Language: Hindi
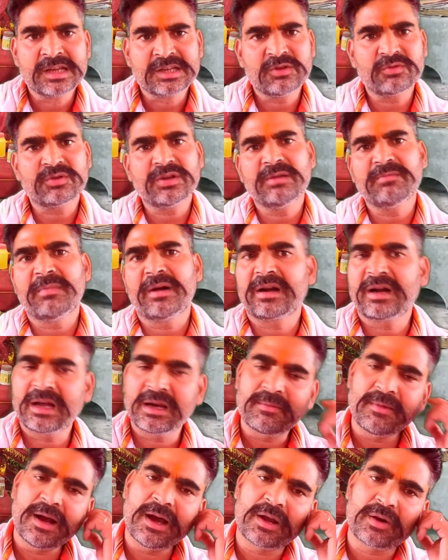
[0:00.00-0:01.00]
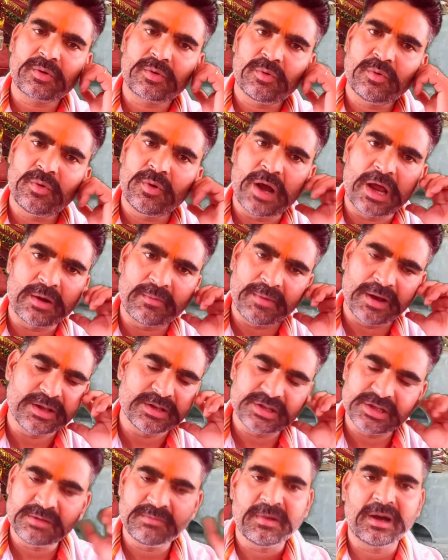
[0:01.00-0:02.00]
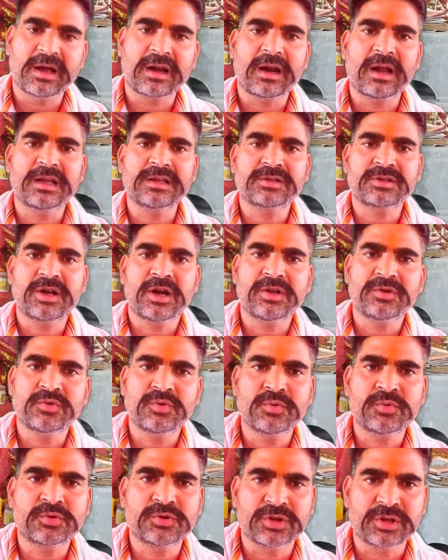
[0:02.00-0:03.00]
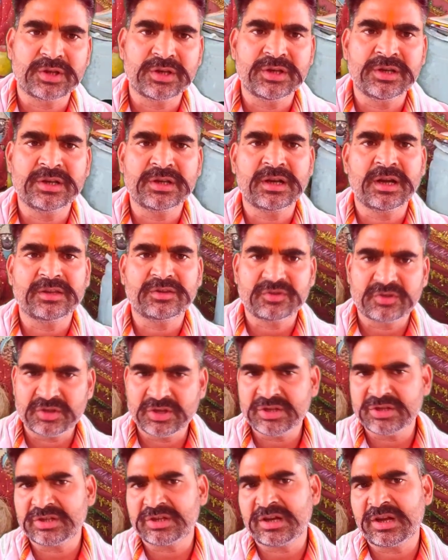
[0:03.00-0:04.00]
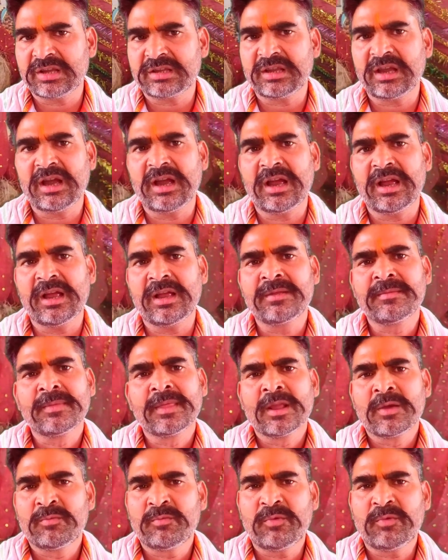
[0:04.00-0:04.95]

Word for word: क्योंकि मंगलवार को हनुमान जी महाराज का जो शरीर का तेज रहता है